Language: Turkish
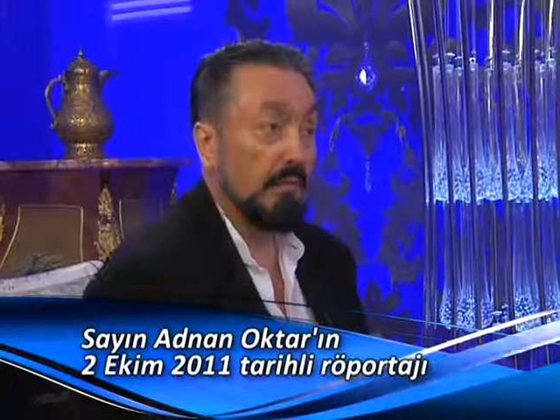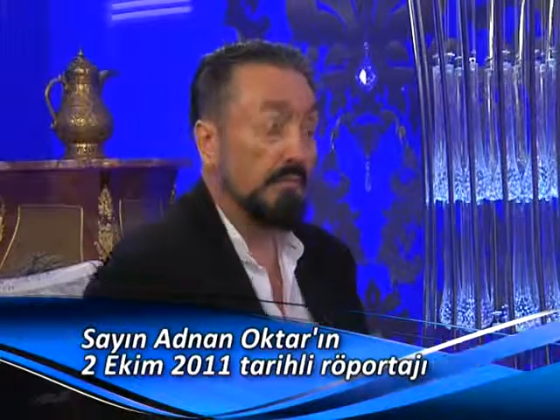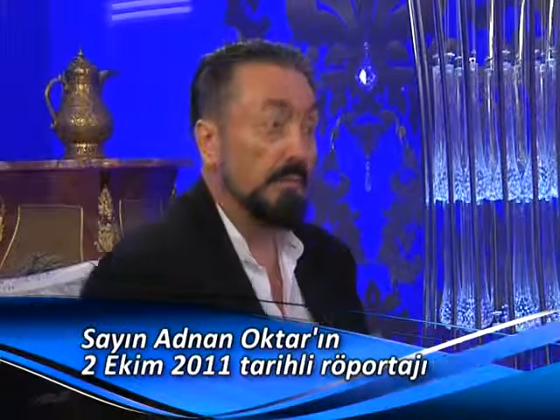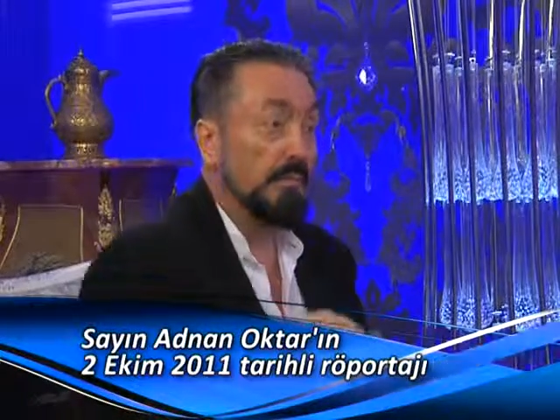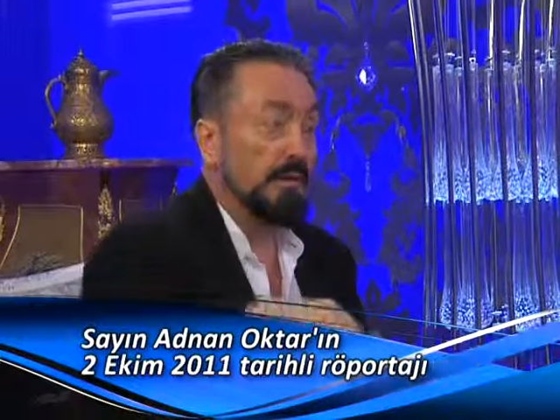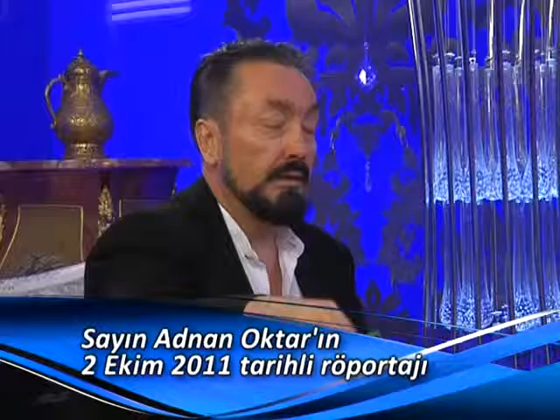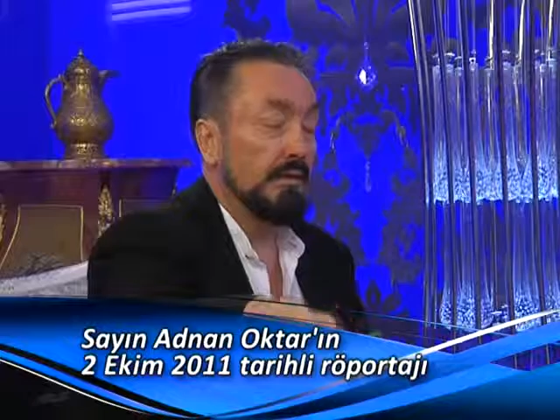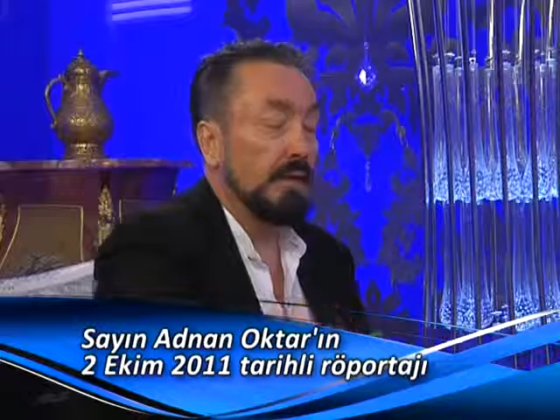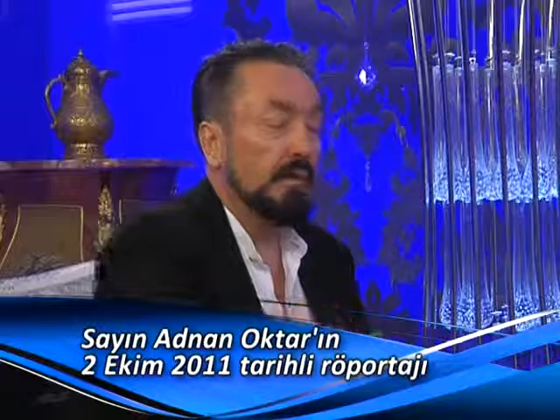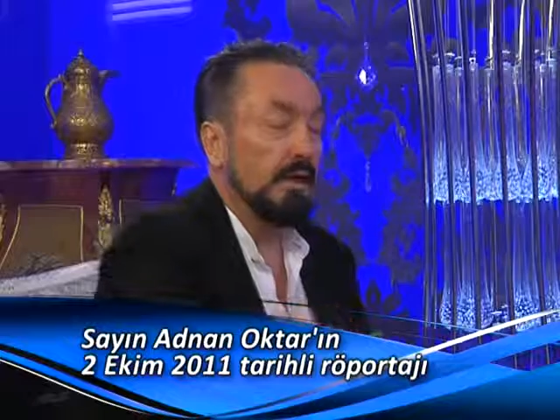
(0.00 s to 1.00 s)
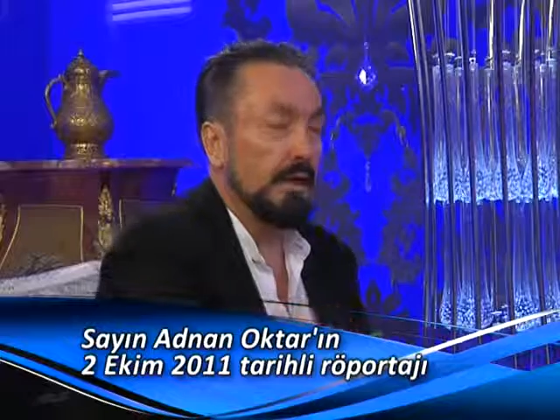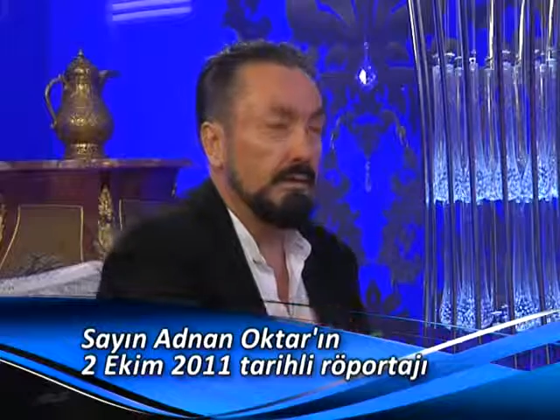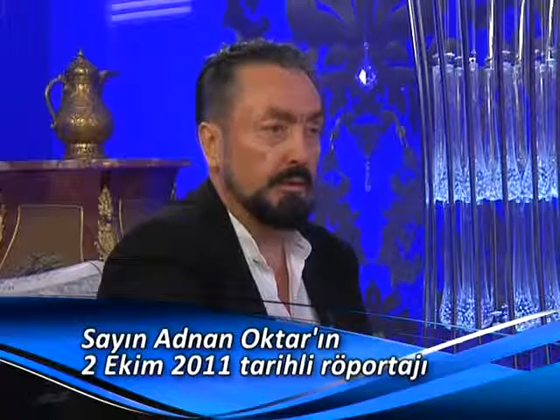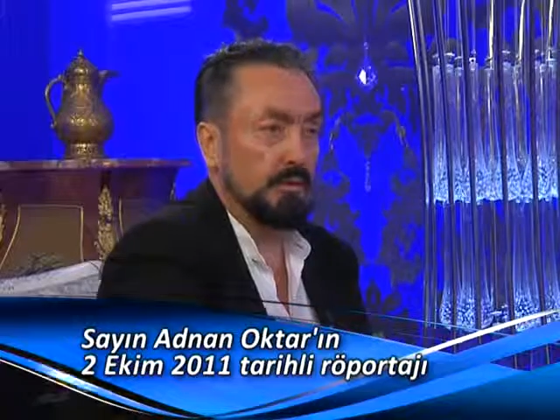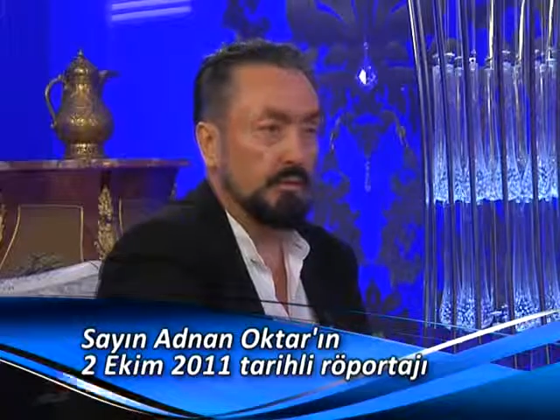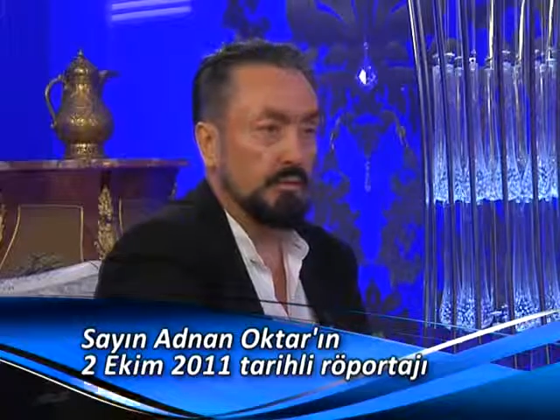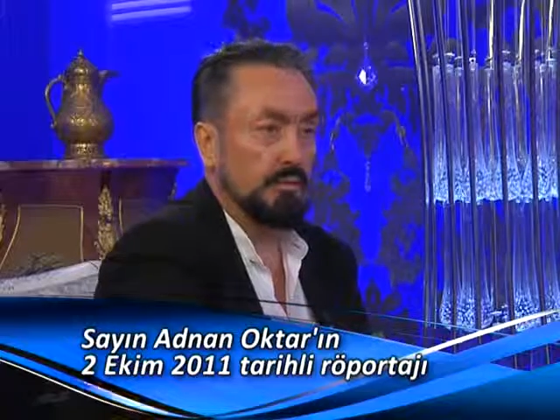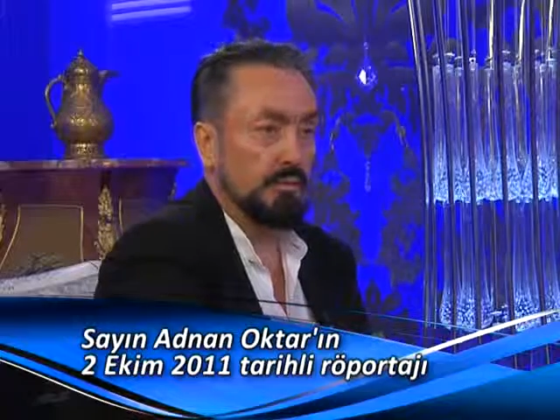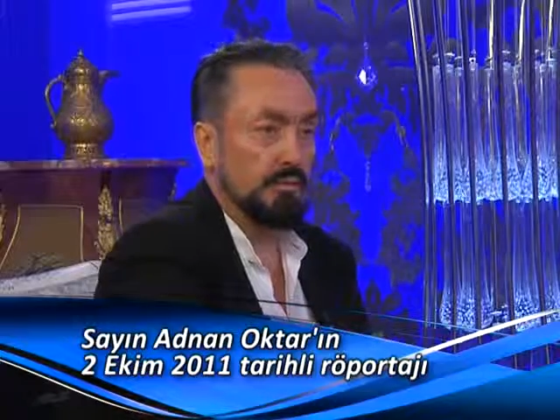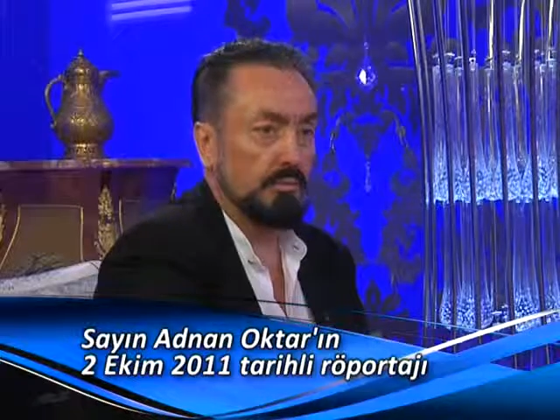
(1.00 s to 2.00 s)
Ve millete vakit kaybettiriyorsunuz.
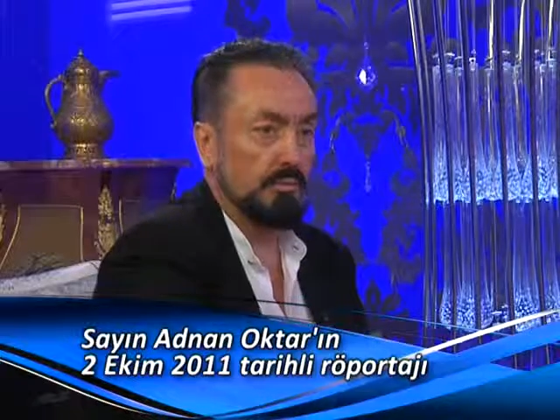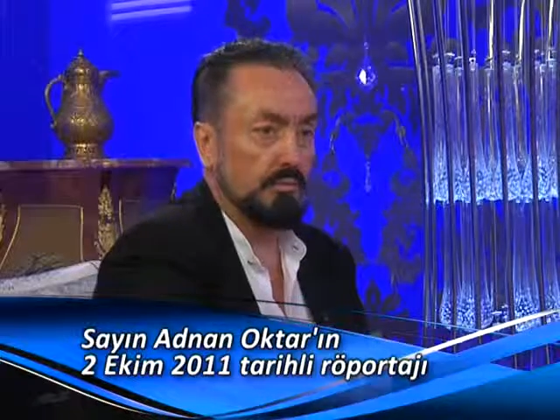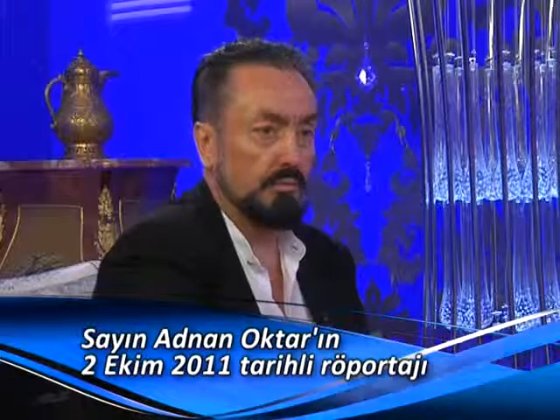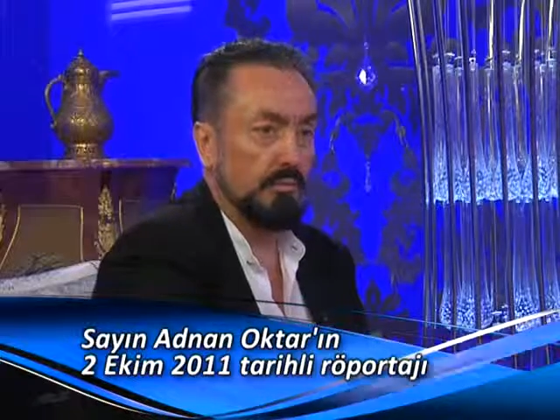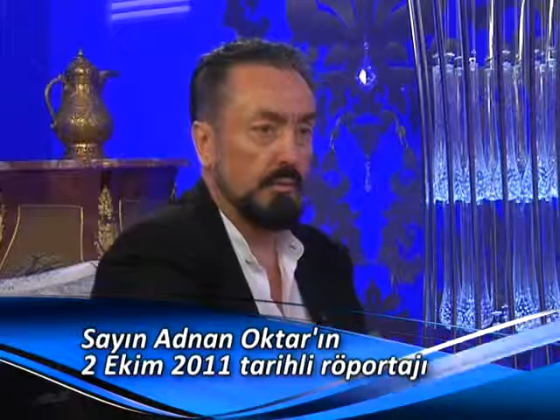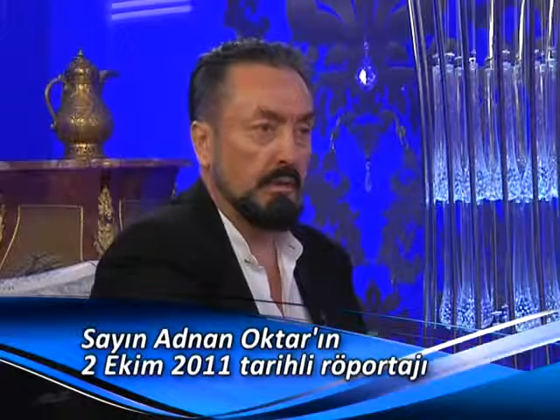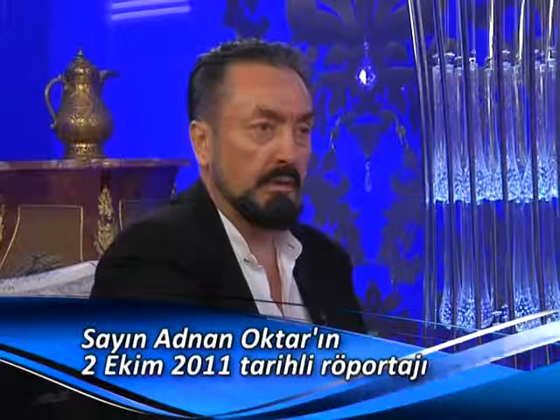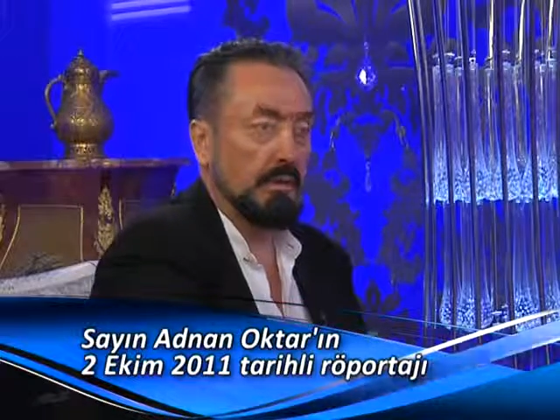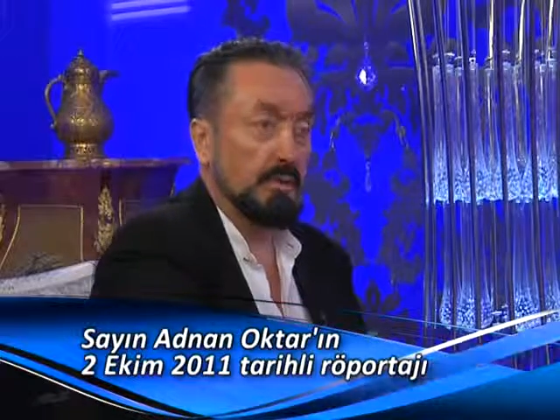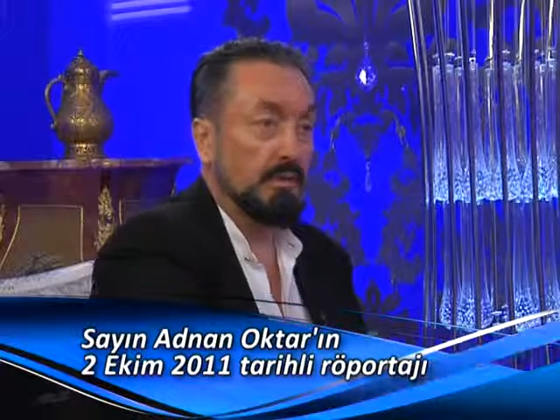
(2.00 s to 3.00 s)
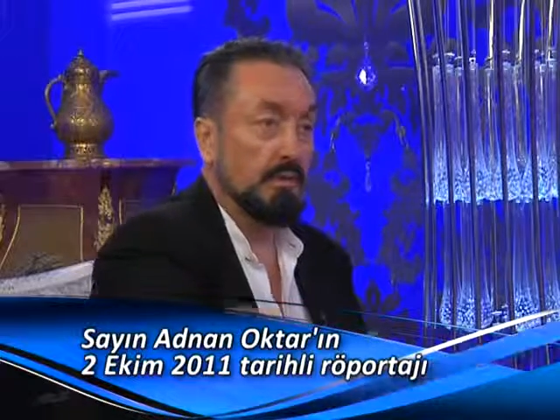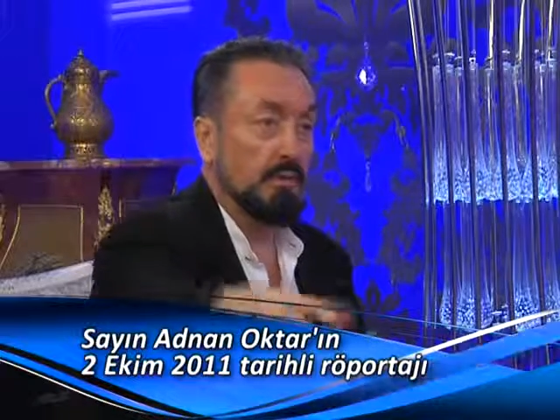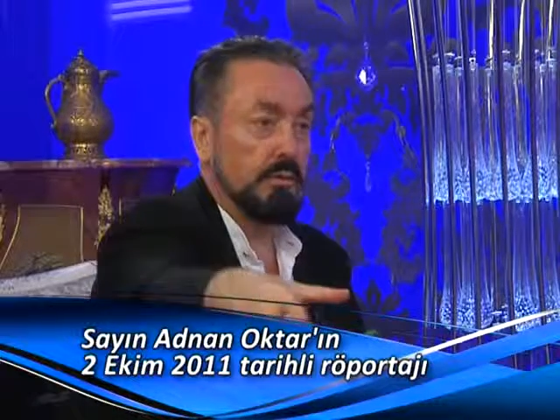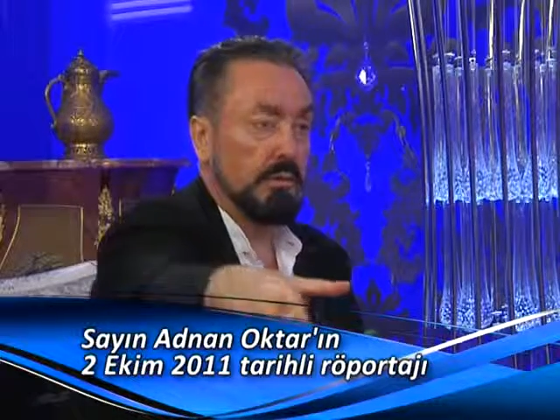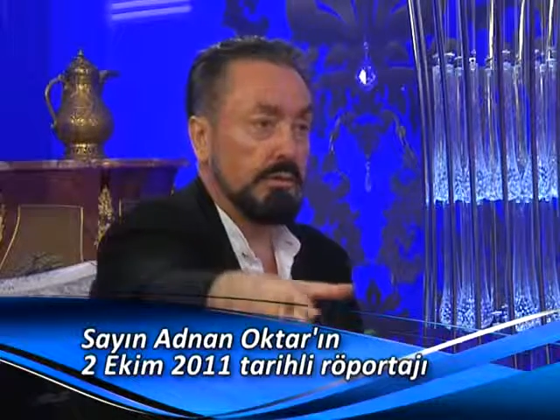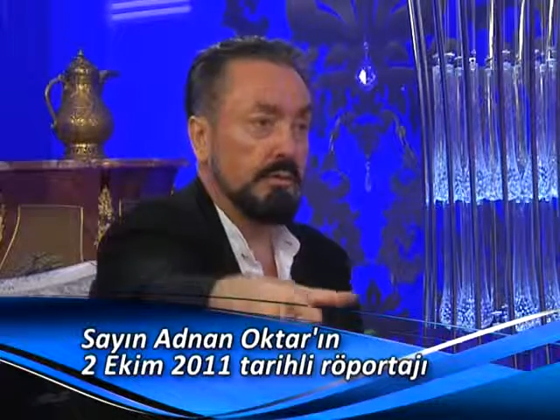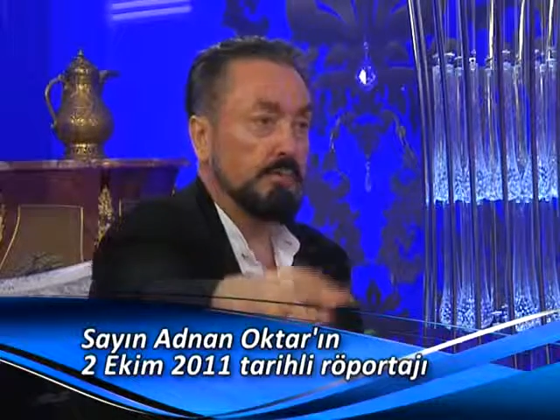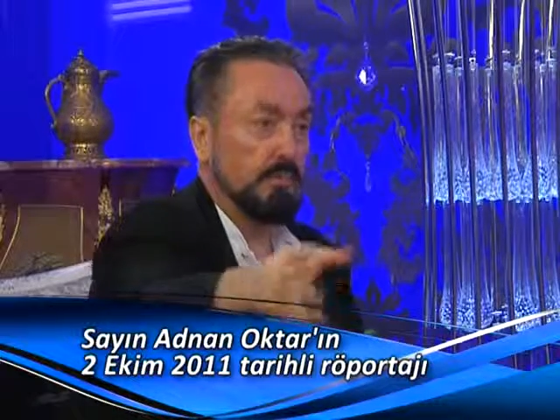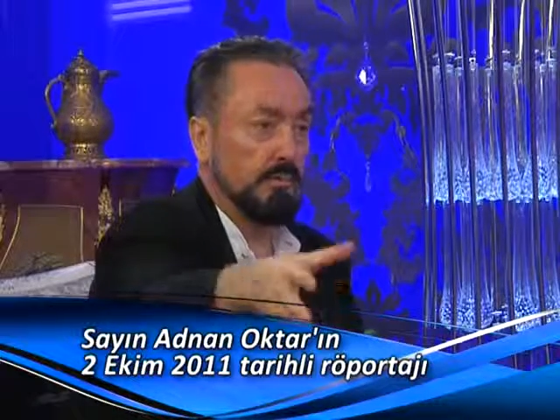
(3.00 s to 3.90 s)
Yazık olur askerimize,